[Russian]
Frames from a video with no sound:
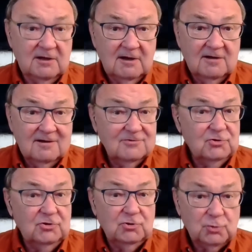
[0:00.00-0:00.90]
а как
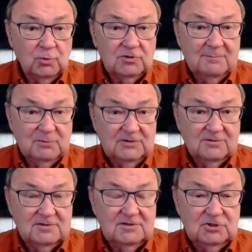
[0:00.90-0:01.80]
и что там
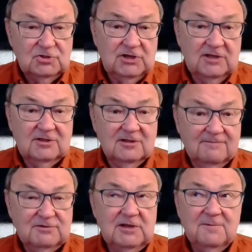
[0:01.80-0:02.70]
делать, защищать-то
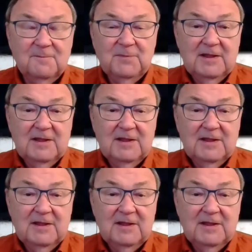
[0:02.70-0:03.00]
на всей